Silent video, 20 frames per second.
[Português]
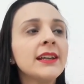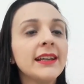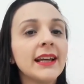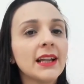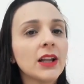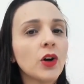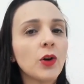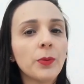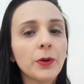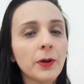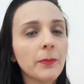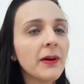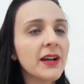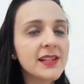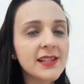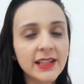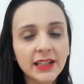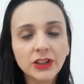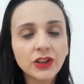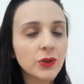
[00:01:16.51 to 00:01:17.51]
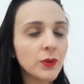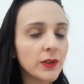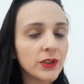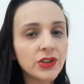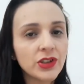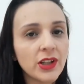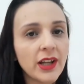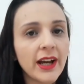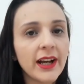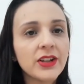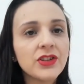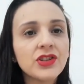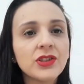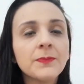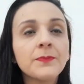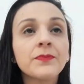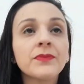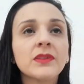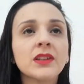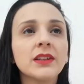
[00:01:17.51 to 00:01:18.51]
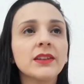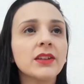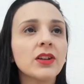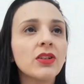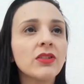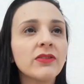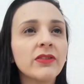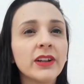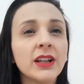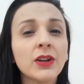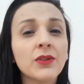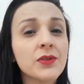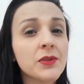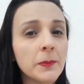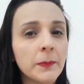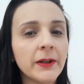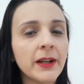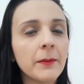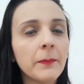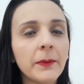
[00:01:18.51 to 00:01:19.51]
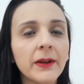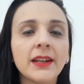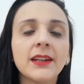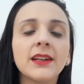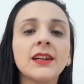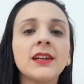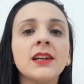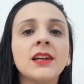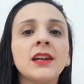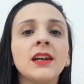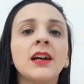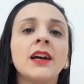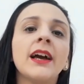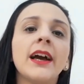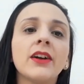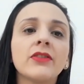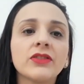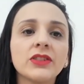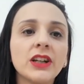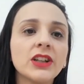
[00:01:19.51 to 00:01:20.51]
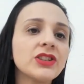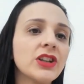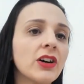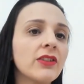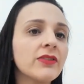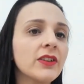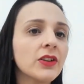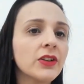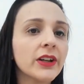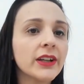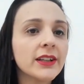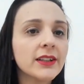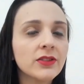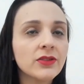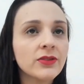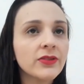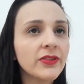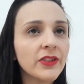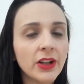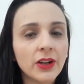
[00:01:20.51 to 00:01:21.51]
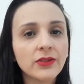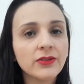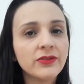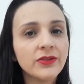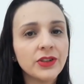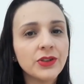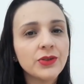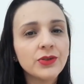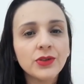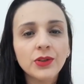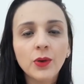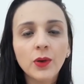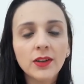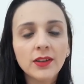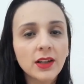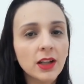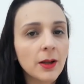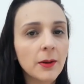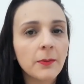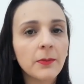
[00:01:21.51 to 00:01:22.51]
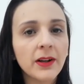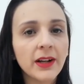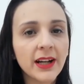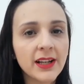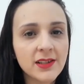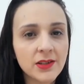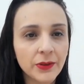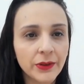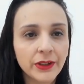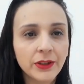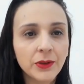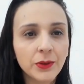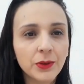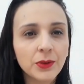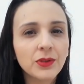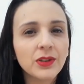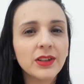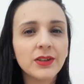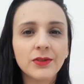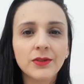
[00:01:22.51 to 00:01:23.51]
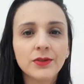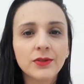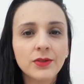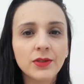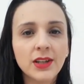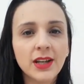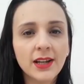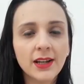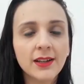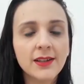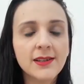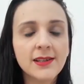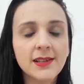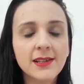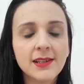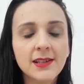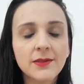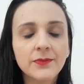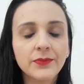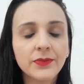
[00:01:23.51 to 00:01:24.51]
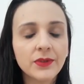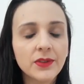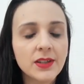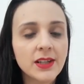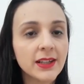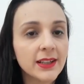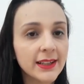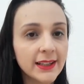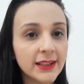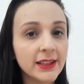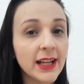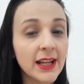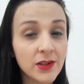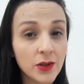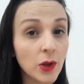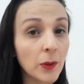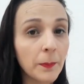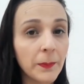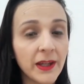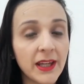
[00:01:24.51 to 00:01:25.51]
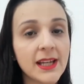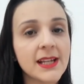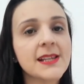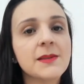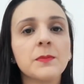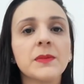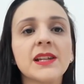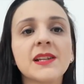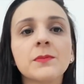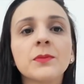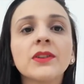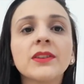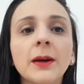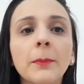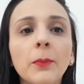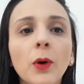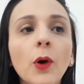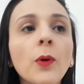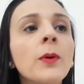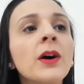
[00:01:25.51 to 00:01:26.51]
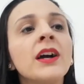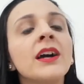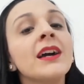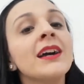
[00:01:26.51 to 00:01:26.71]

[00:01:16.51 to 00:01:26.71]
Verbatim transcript: E ela comprou bastante quantidade, então valeu super a pena. É, vou deixar o valor no final do vídeo de quanto ela gastou em tudo das, das roupinhas mesmo, tá bom?